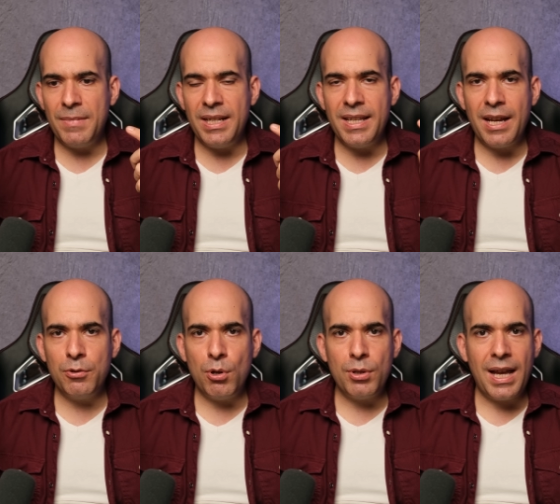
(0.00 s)

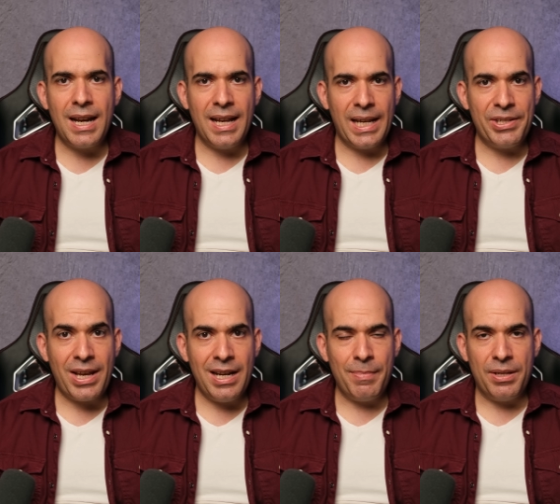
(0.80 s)
DDR4 hala
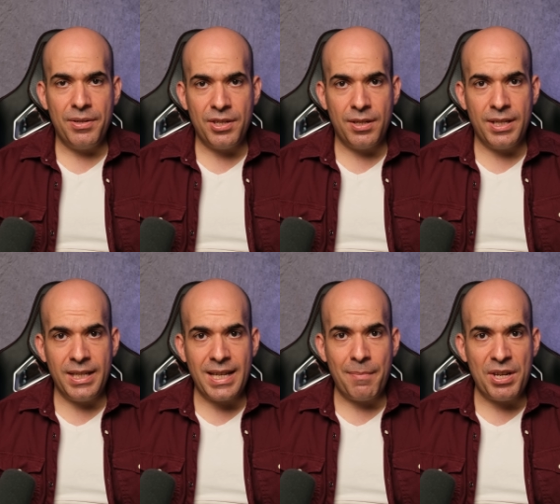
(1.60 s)
geçerli mi? Şimdi
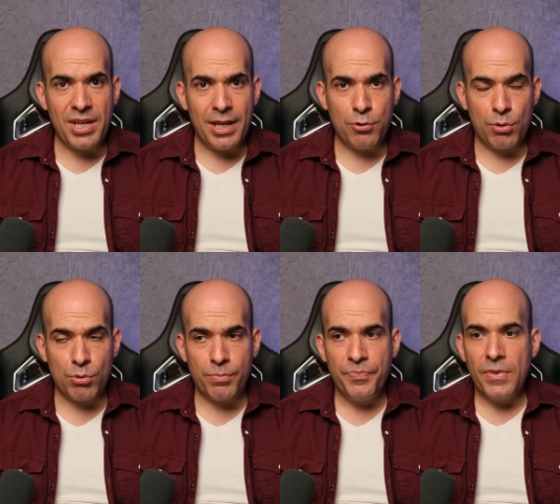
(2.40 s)
DDR5'e
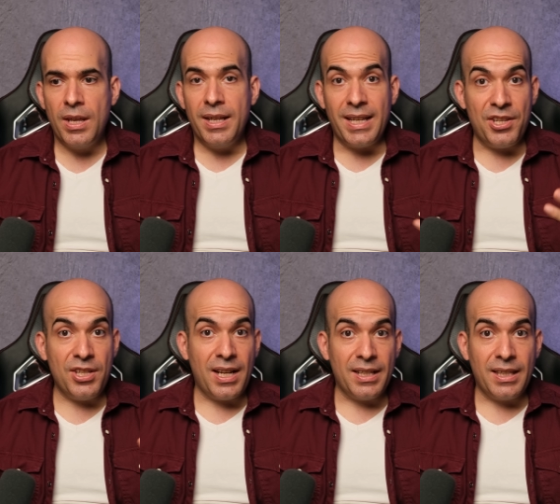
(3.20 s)
geçiyoruz.
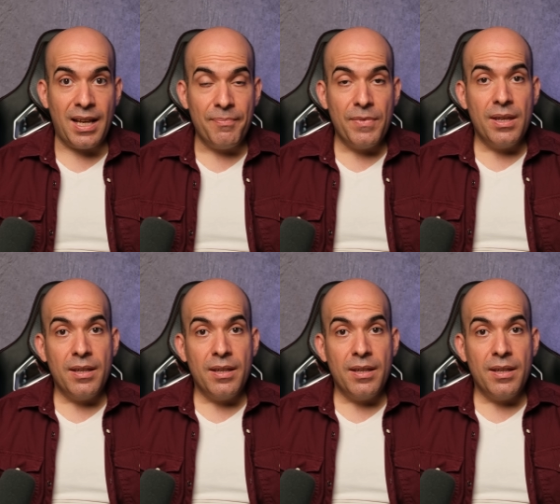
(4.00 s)
Geçtik hatta.